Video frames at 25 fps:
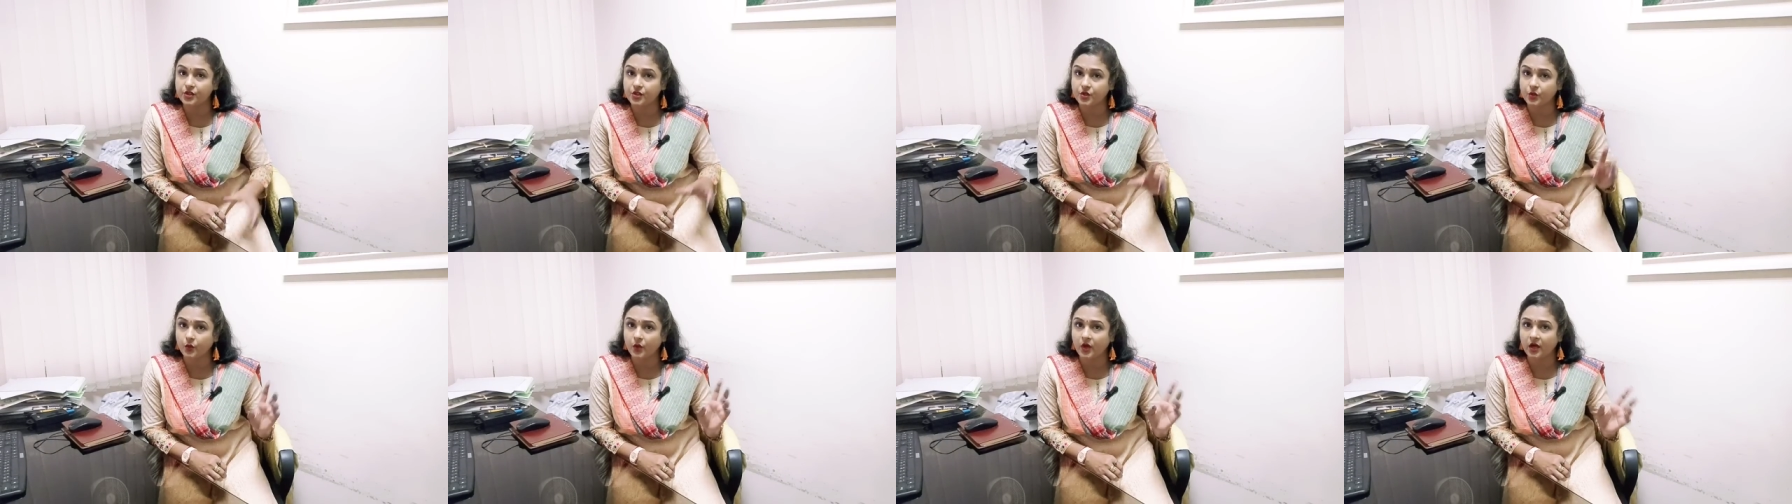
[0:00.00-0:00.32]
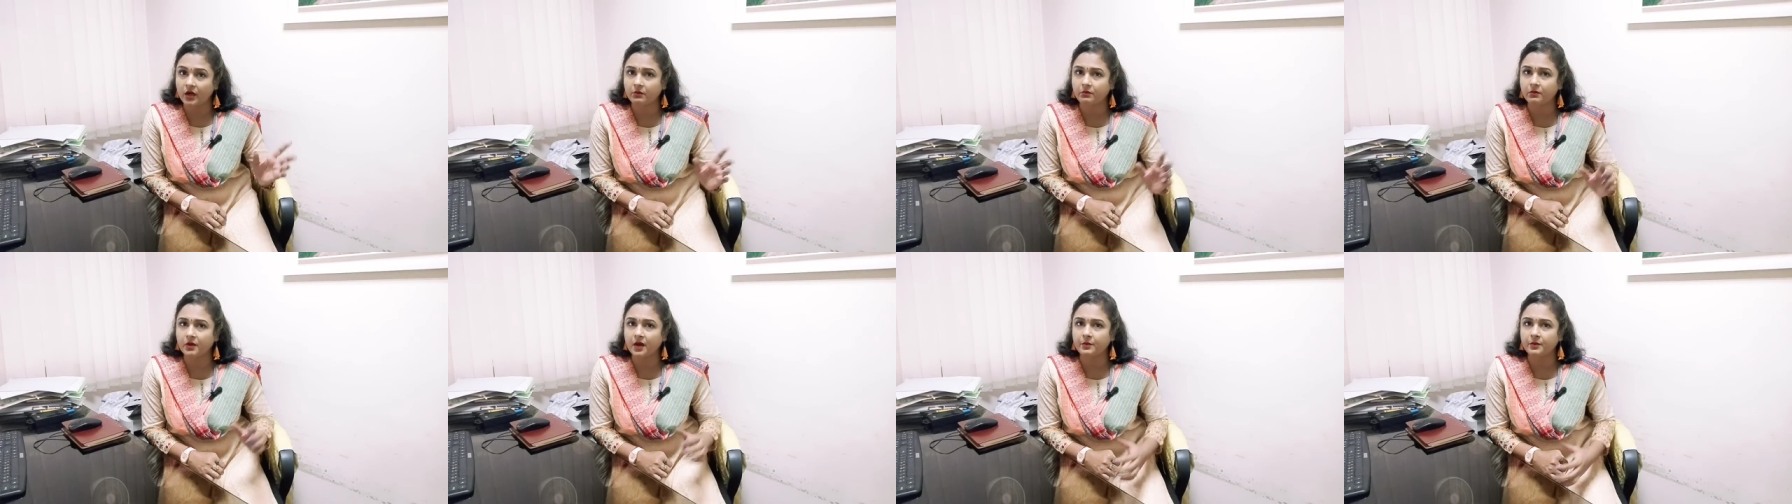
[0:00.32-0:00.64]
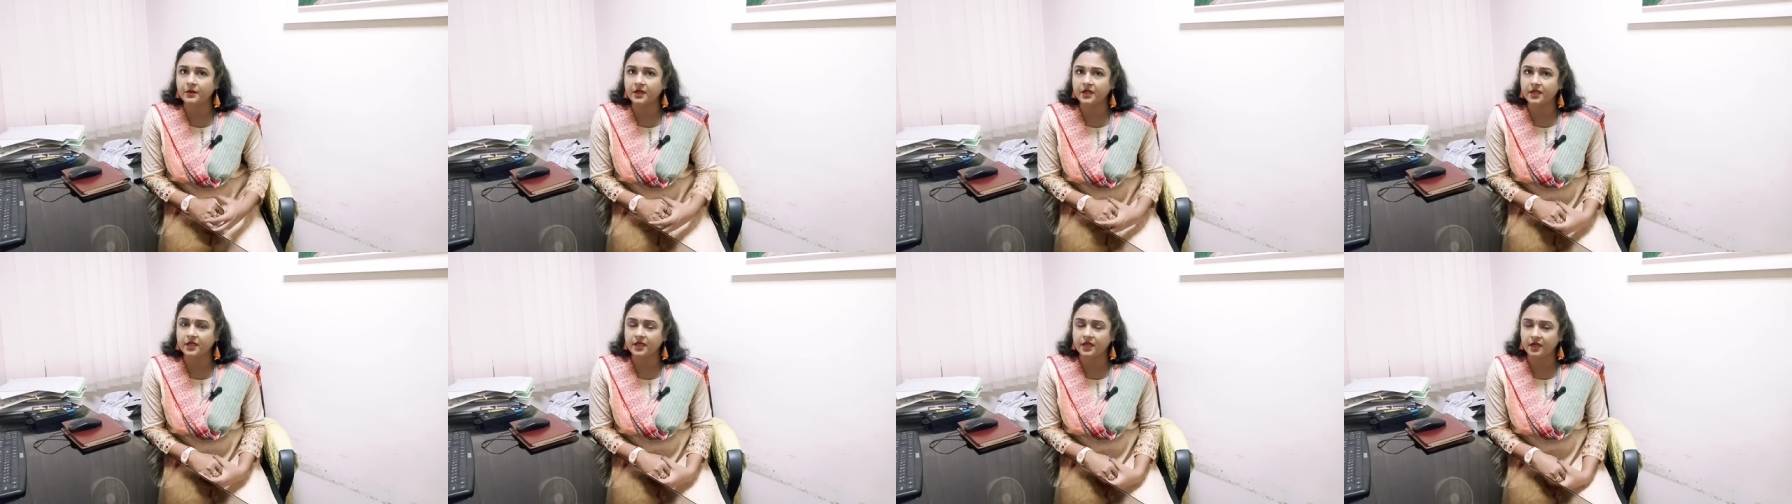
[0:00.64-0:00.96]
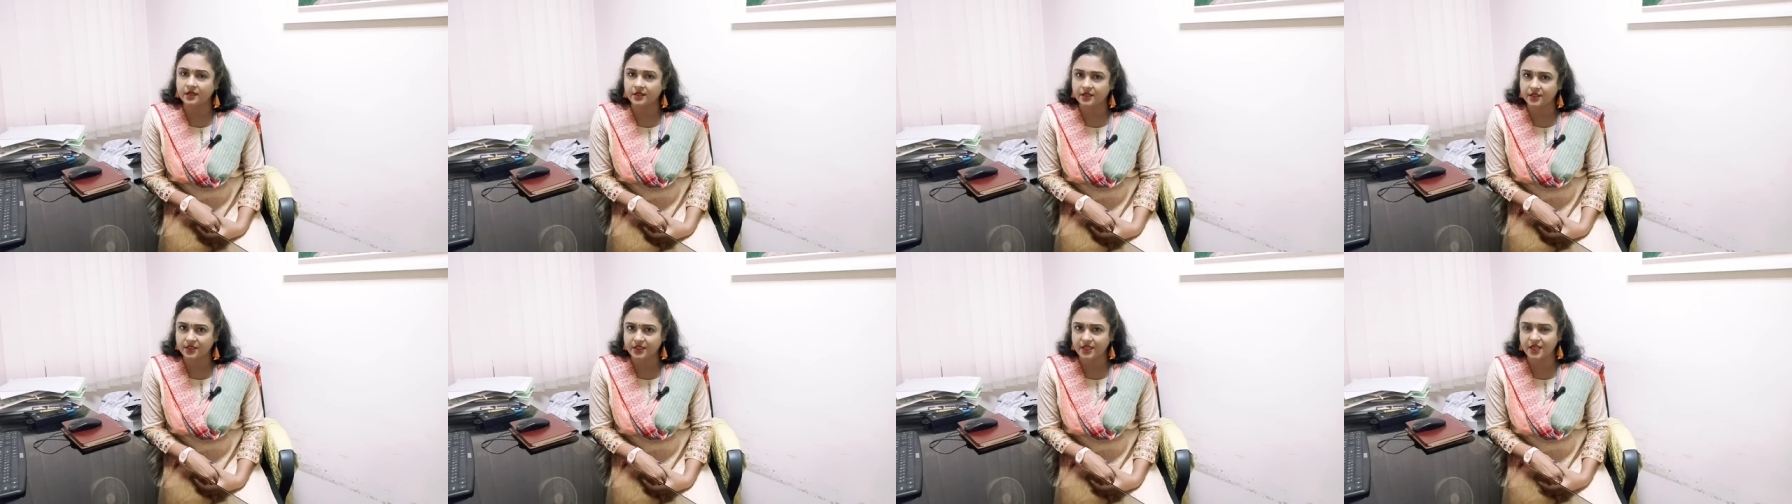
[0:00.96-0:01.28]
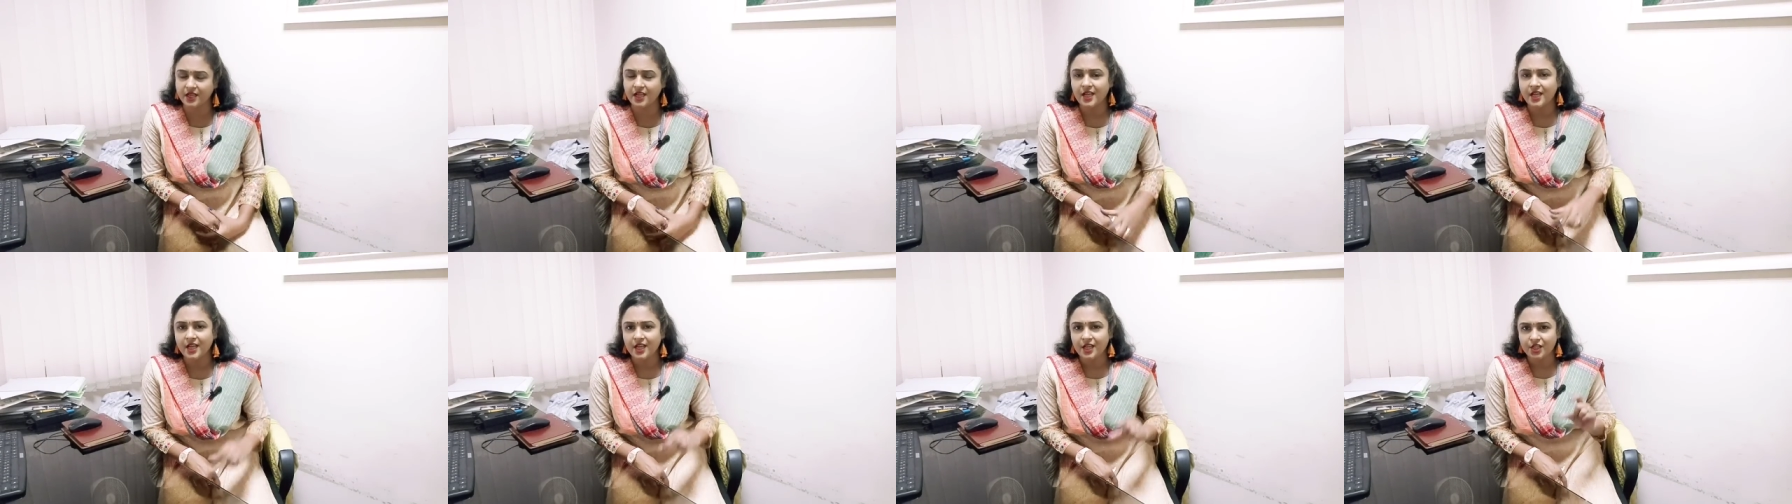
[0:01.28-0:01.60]
যে ওয়ার্ক পারমিটটি আসছে
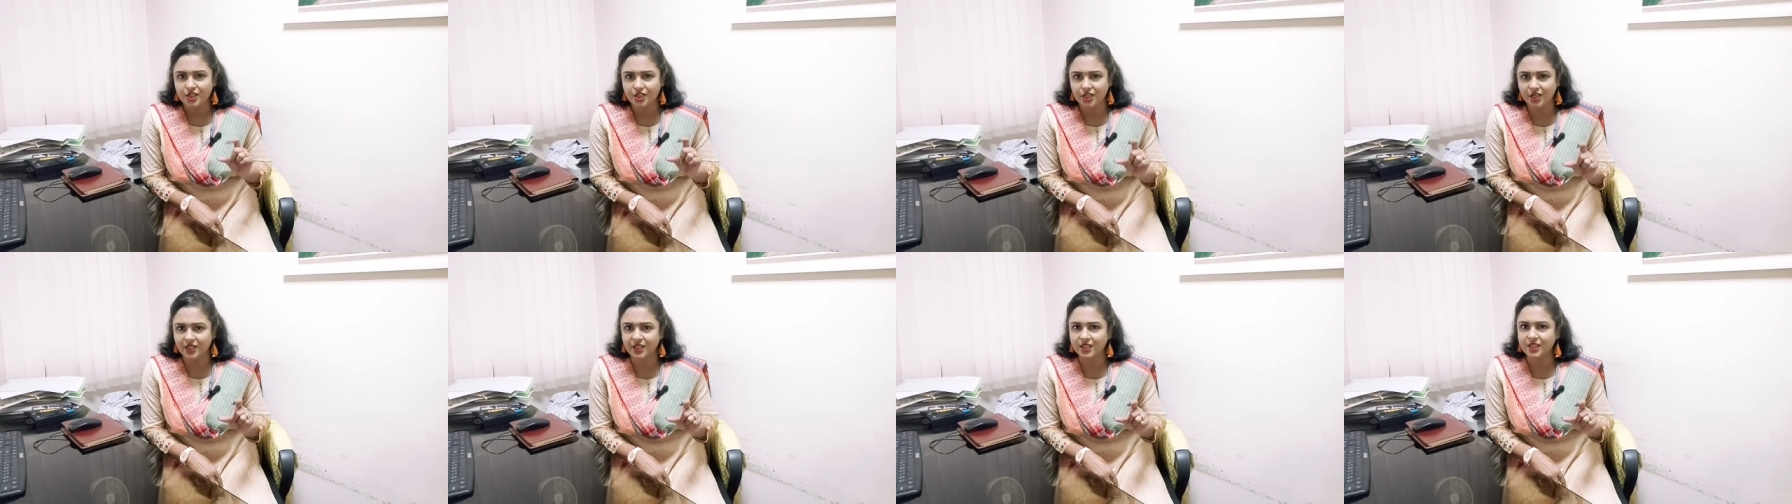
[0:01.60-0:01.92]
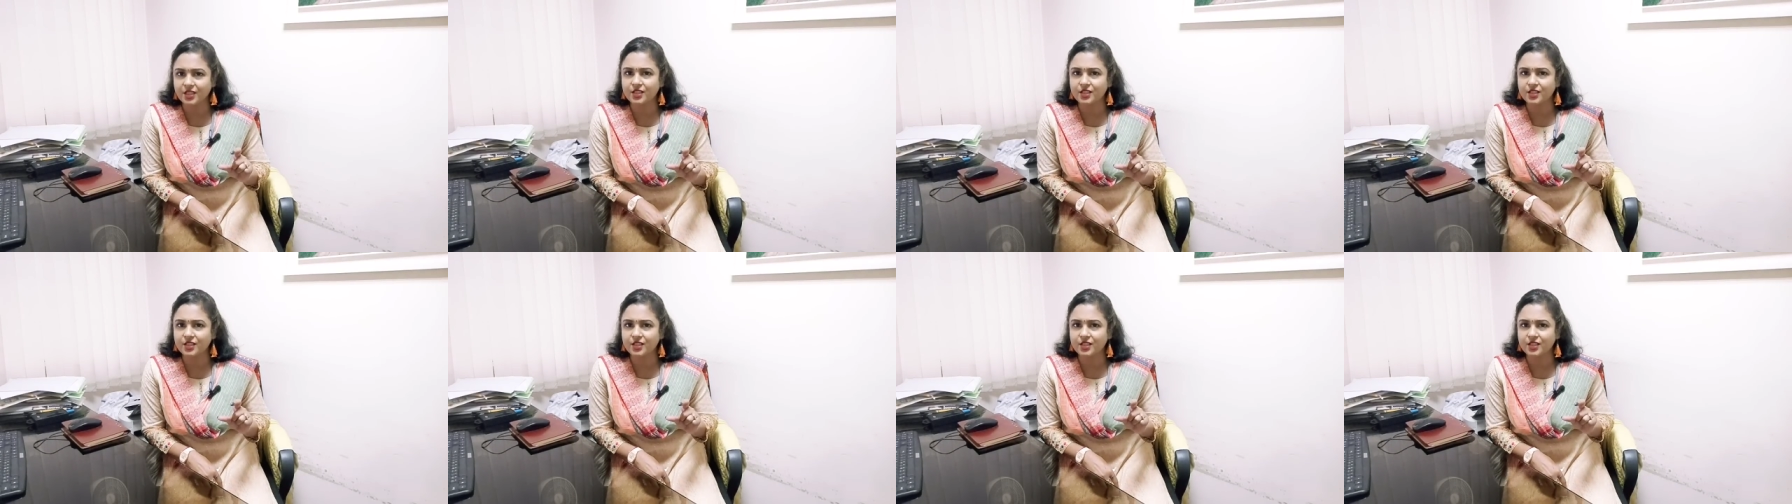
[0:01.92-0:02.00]
সেটি